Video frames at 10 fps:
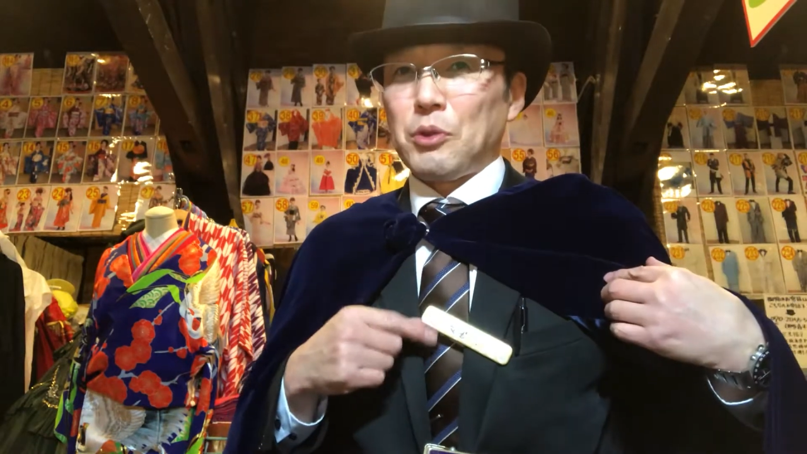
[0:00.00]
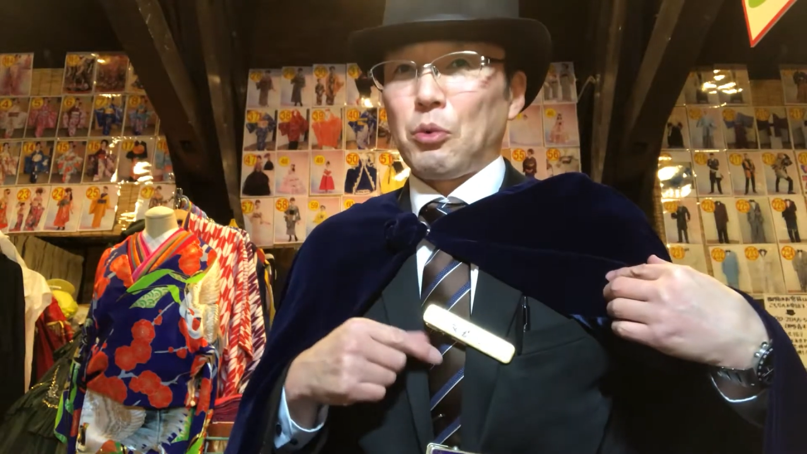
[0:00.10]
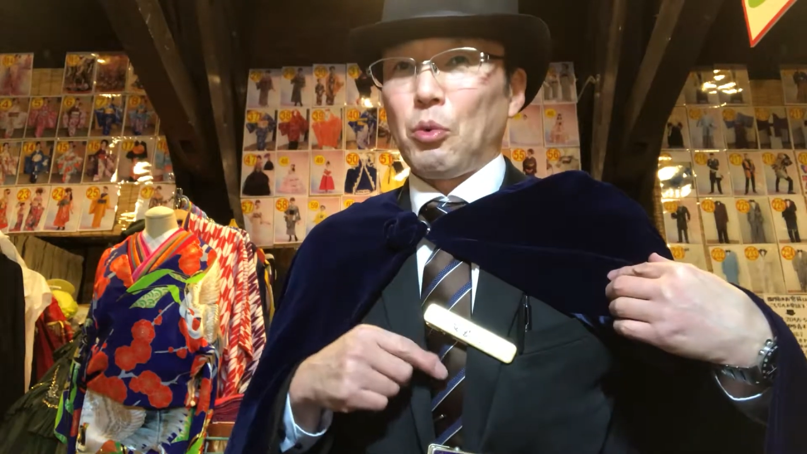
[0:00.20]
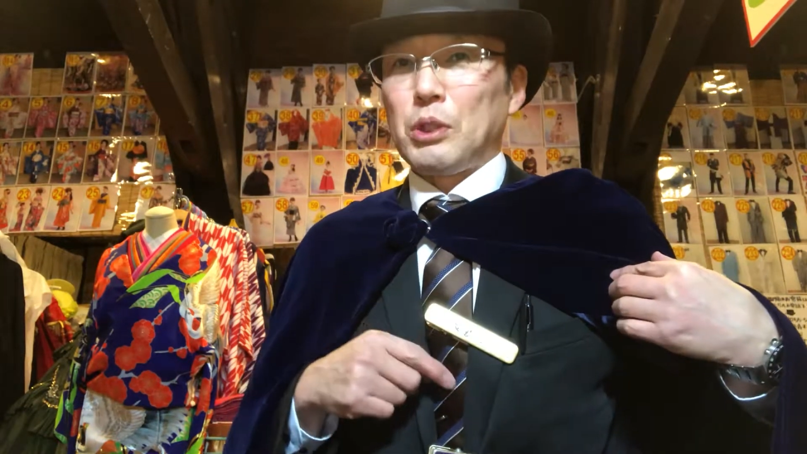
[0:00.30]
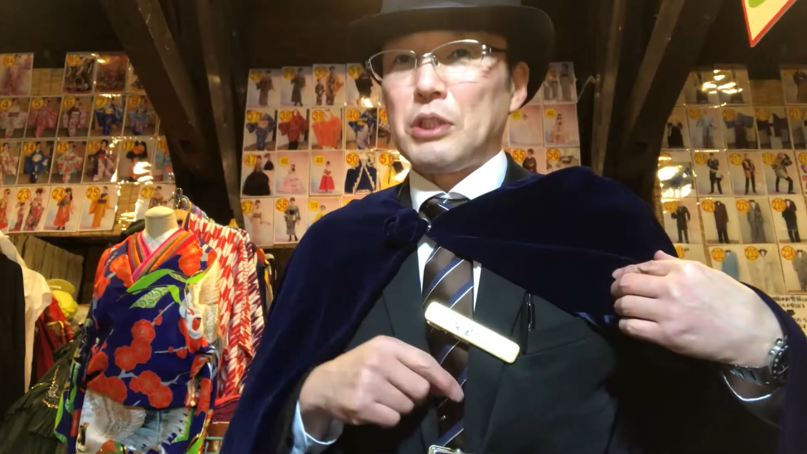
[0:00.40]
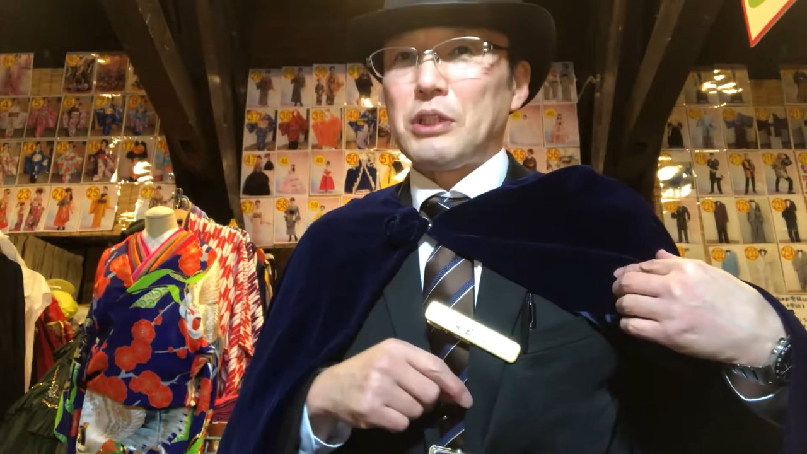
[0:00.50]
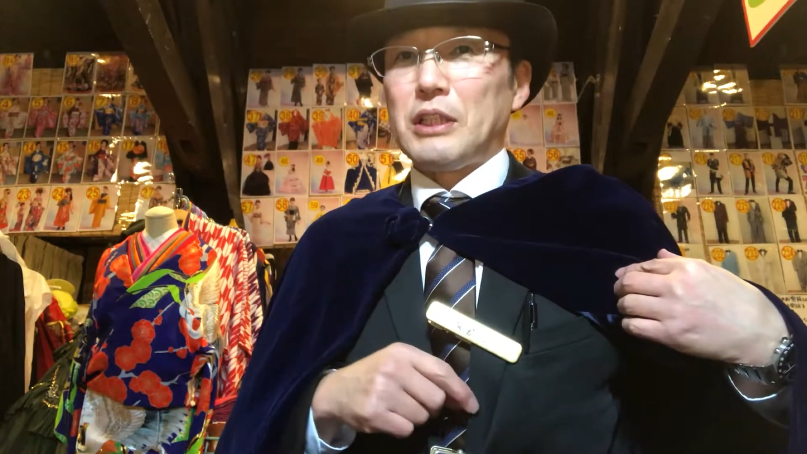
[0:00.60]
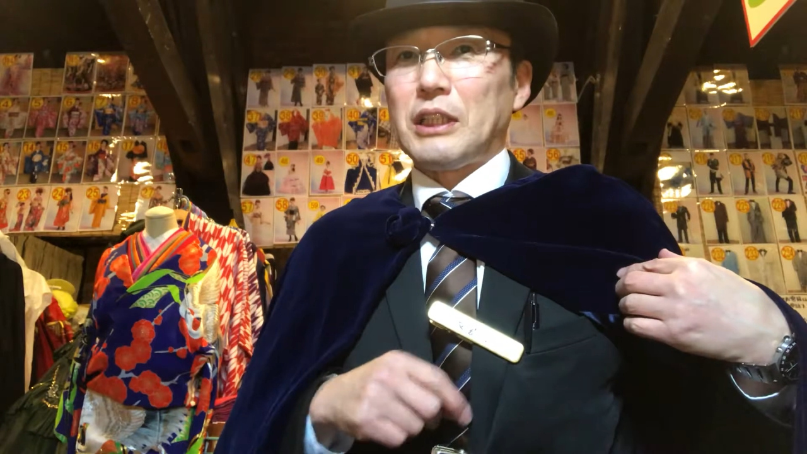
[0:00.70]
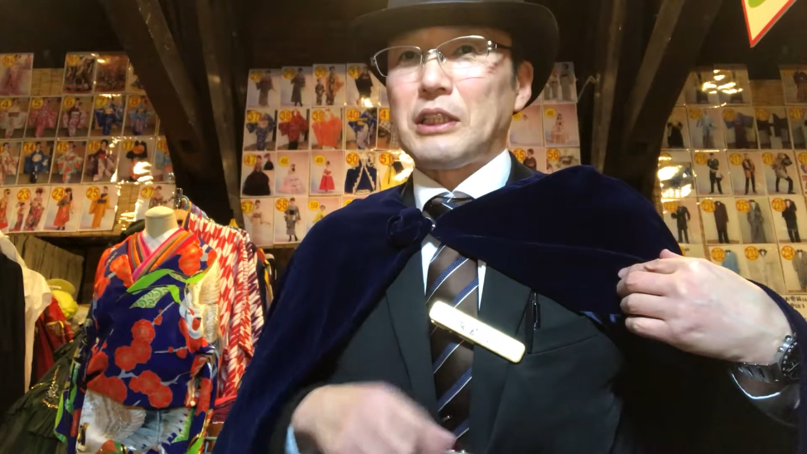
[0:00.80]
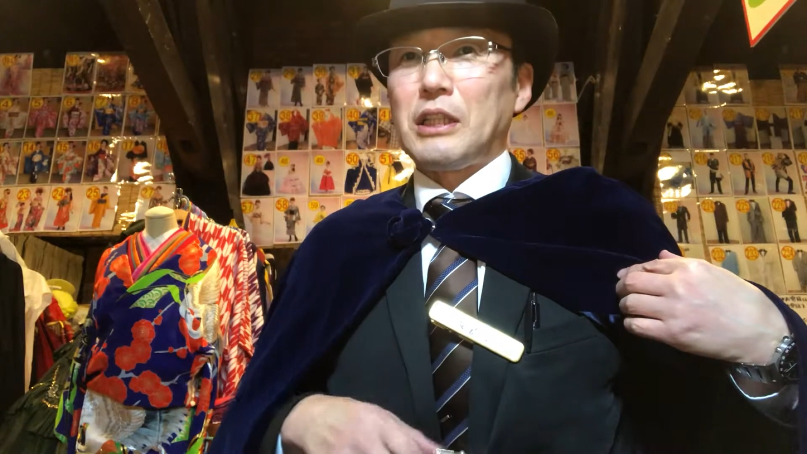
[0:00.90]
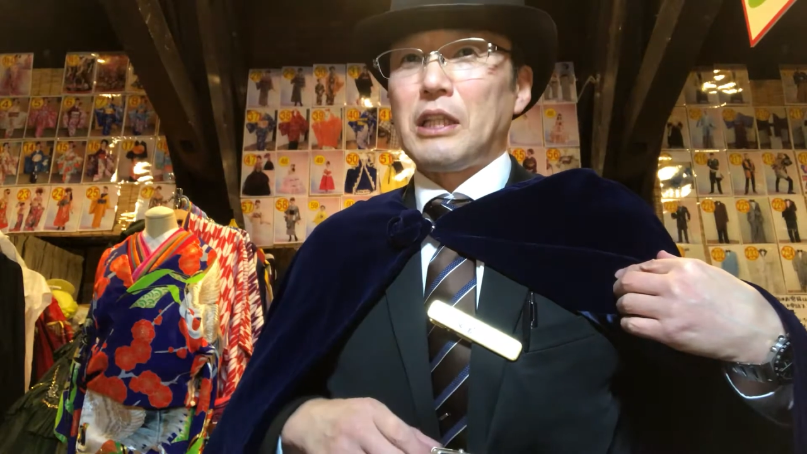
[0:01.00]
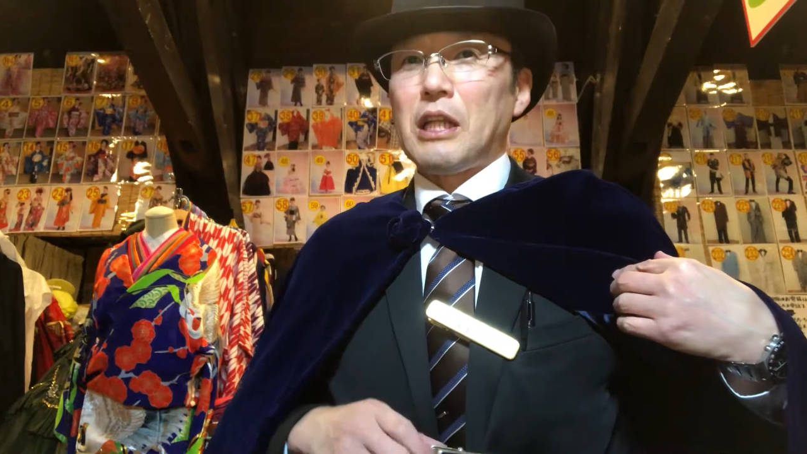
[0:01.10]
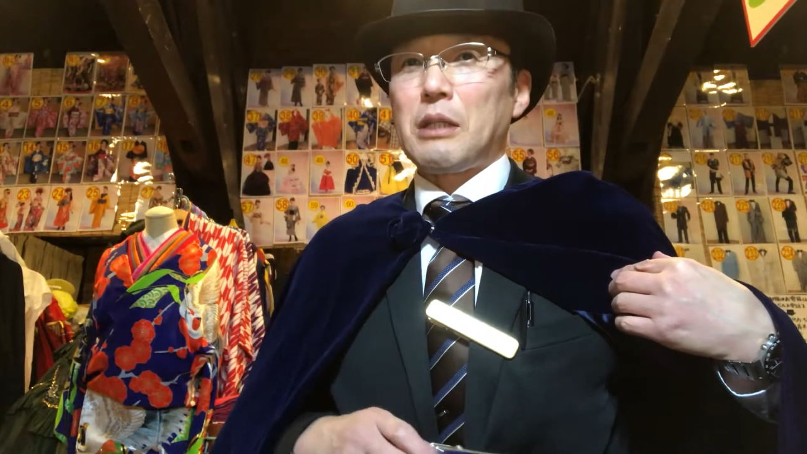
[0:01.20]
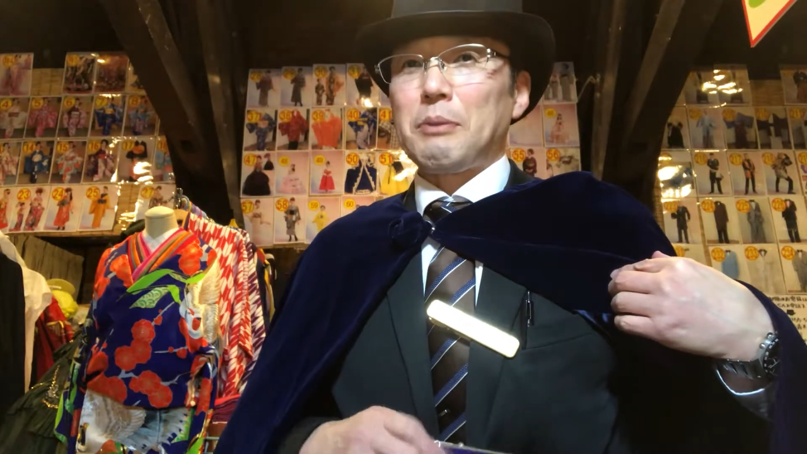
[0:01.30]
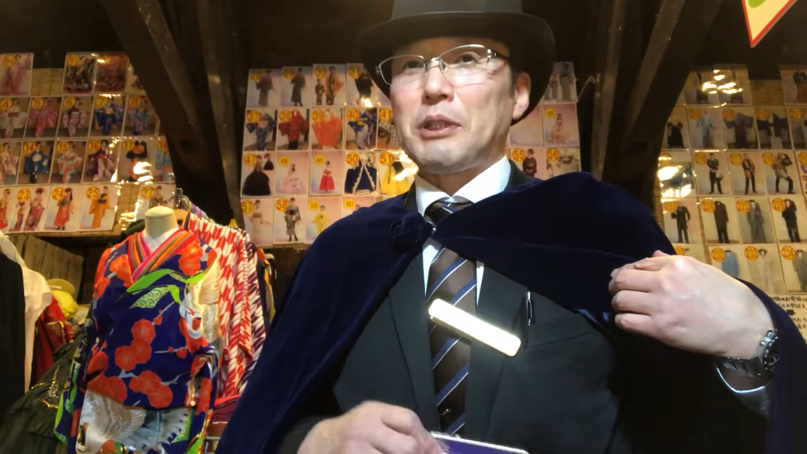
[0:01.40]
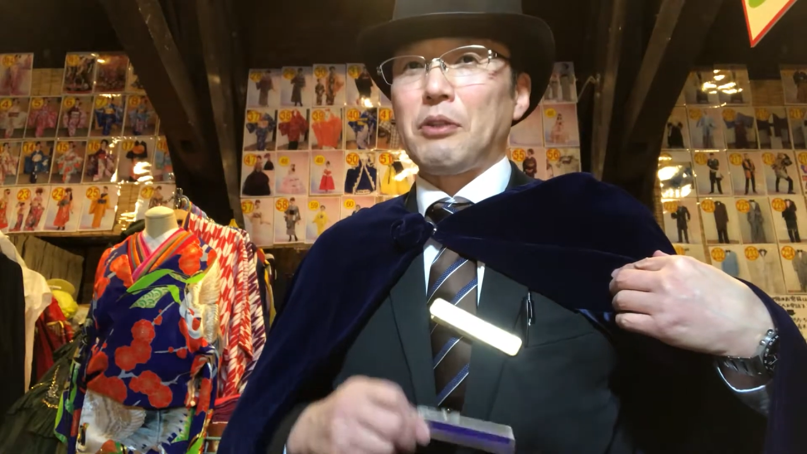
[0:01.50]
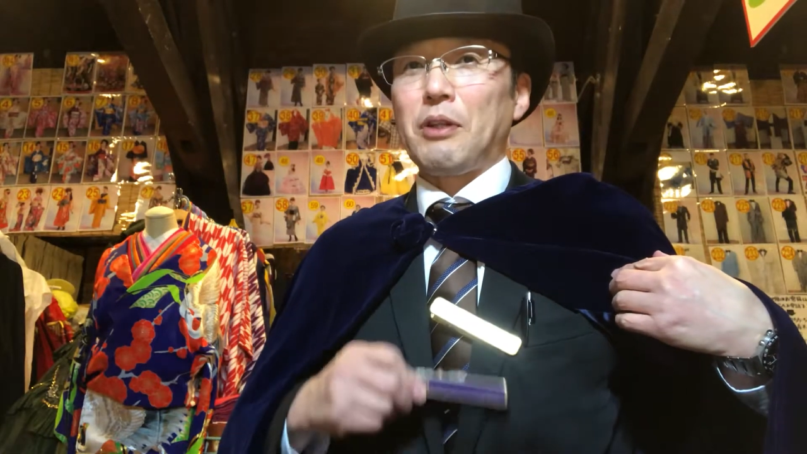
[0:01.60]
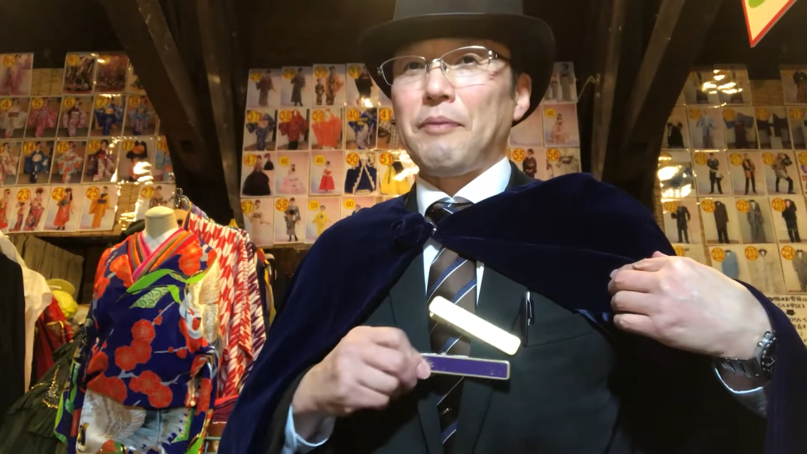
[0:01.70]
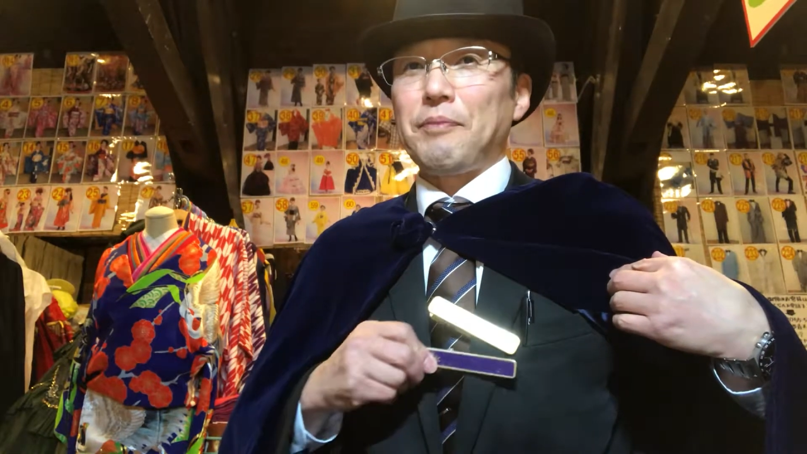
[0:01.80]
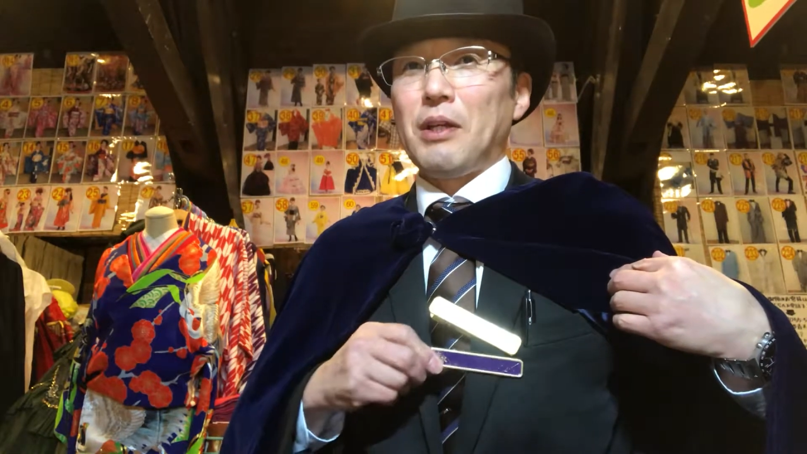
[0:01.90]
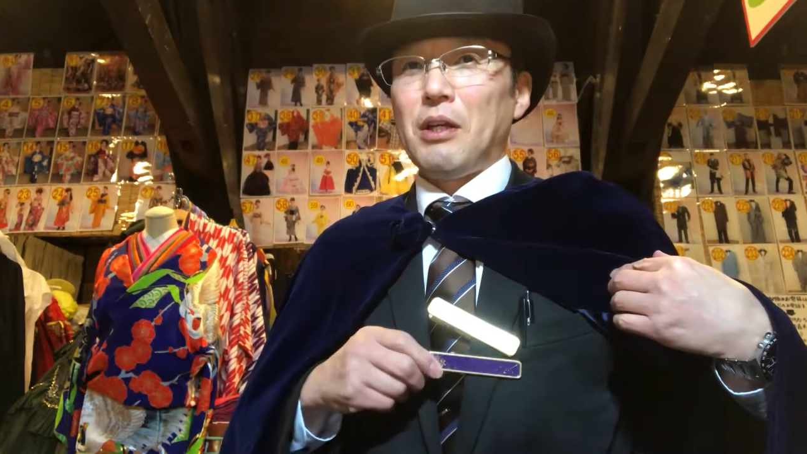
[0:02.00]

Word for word: ちょっとお手伝いさせていただきましたのでこ